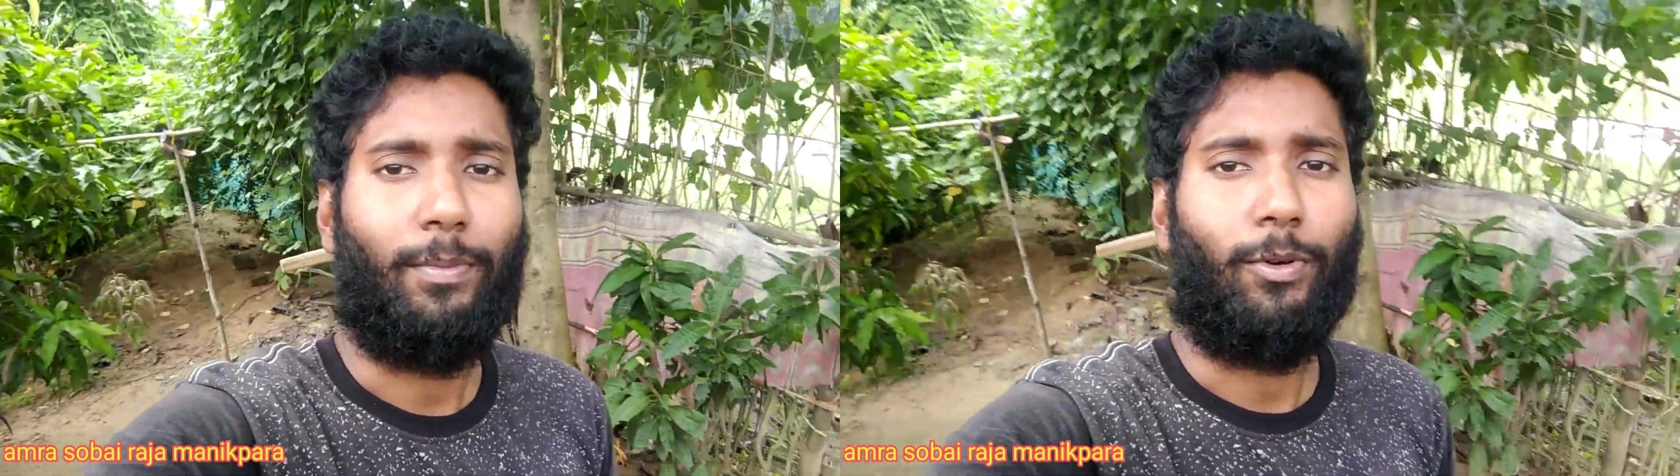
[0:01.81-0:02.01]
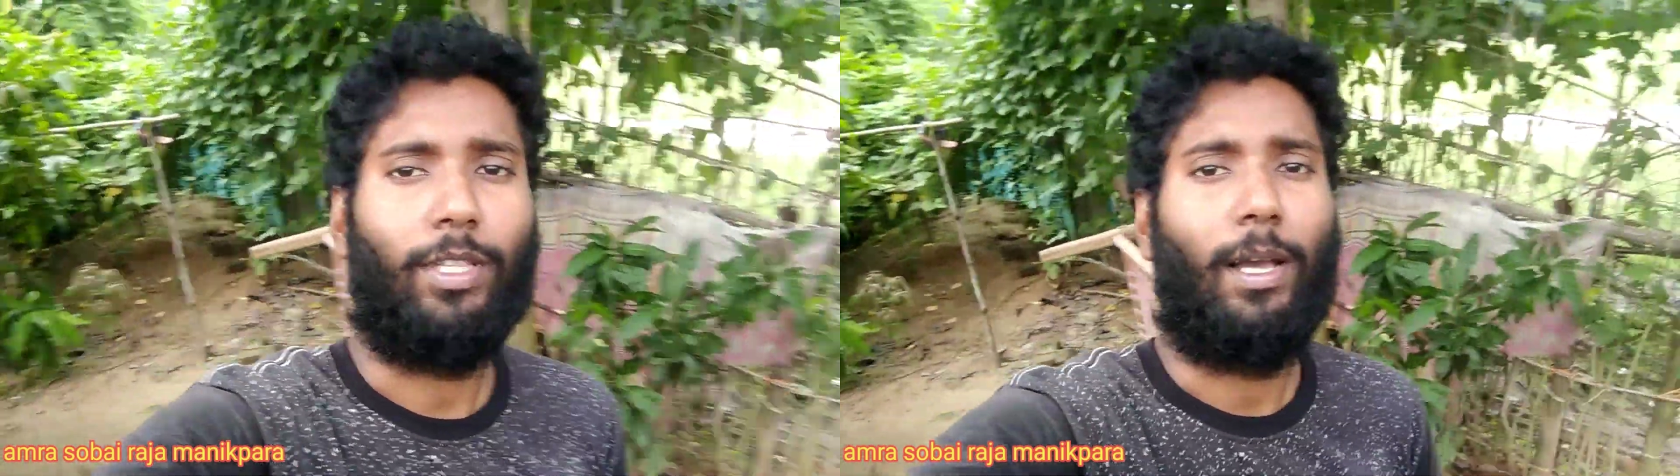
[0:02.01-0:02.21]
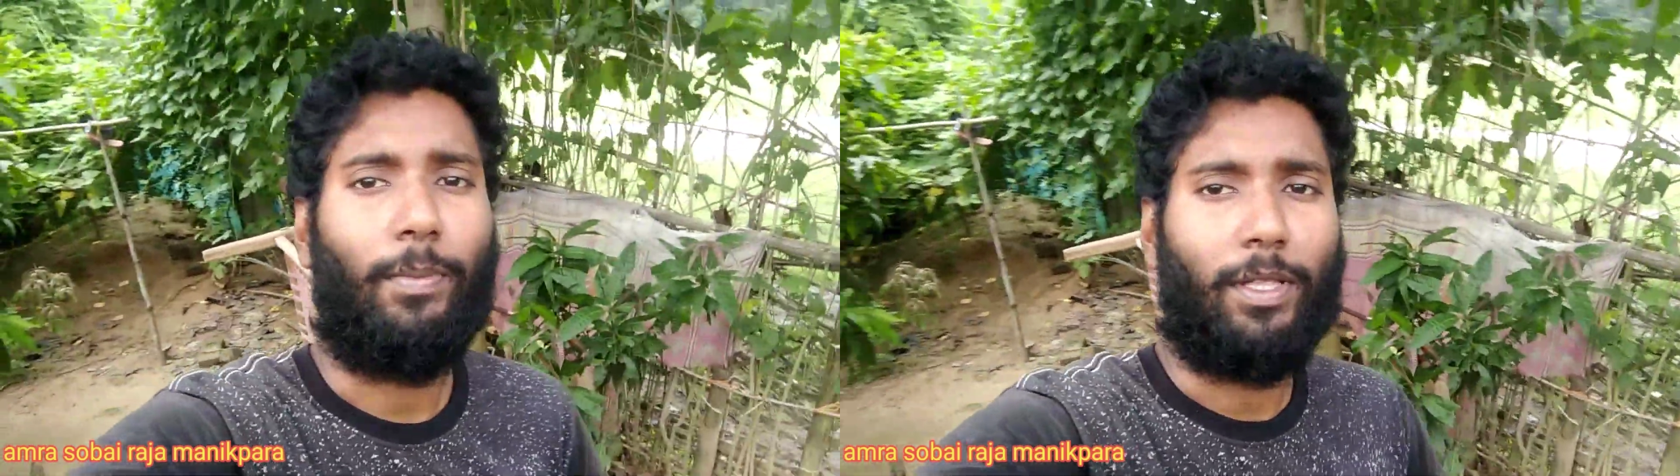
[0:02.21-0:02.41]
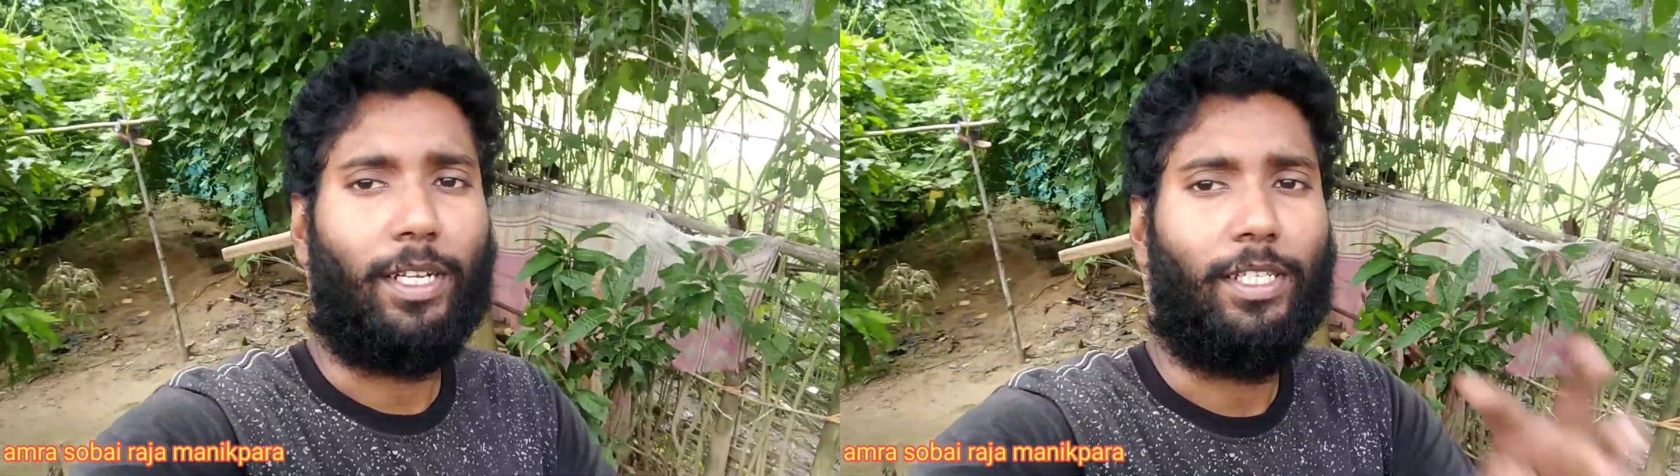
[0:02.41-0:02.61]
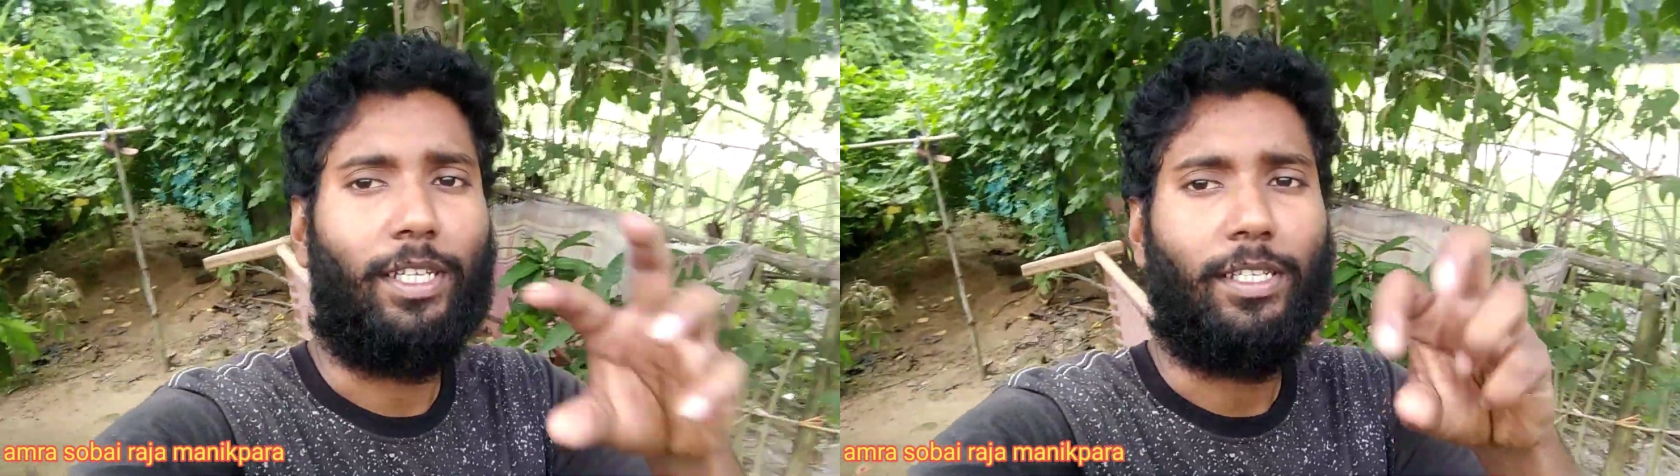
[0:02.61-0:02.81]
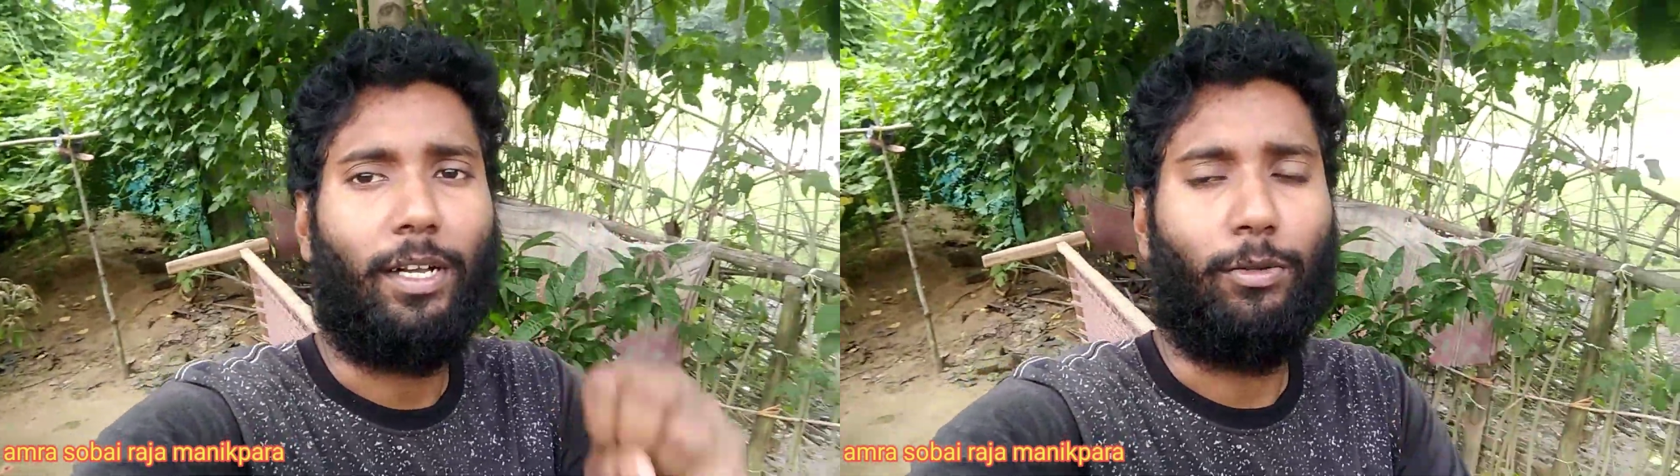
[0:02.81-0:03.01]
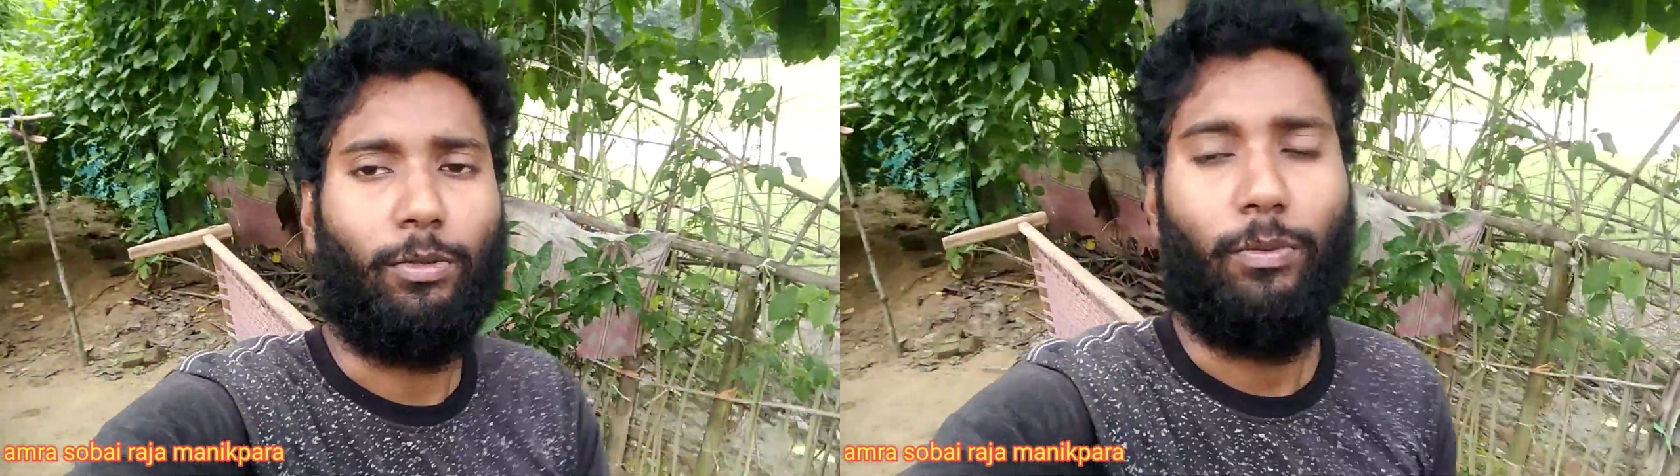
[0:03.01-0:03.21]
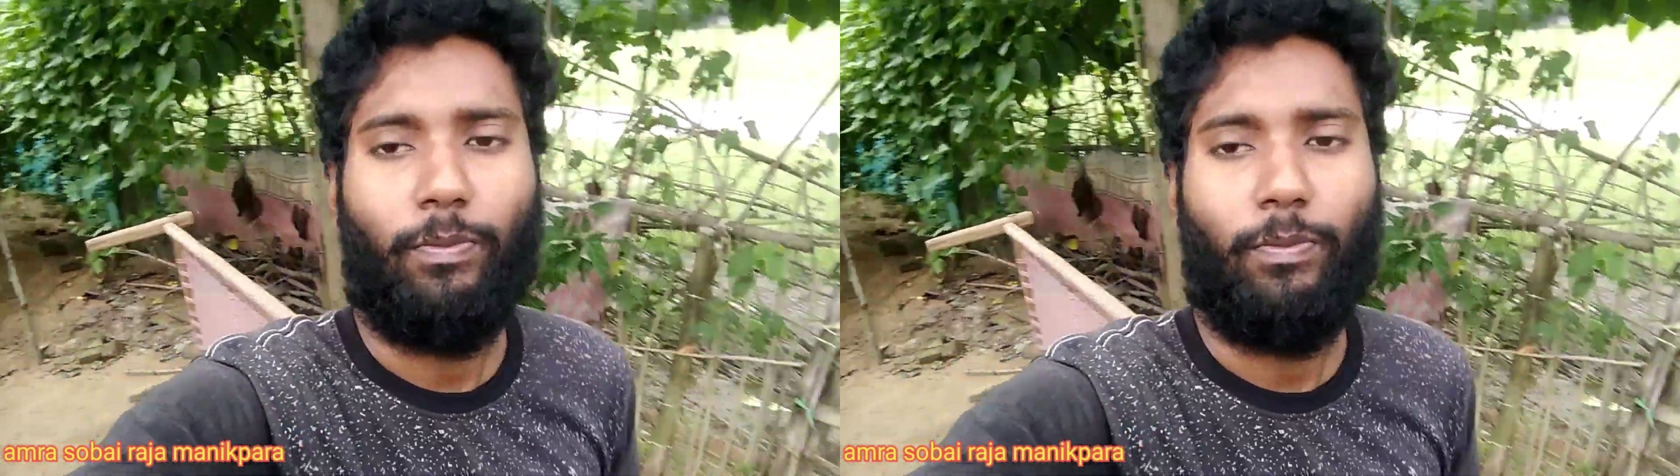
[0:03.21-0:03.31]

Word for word: পক্ষ থেকে আপনাদেরকে জানা স্বাগত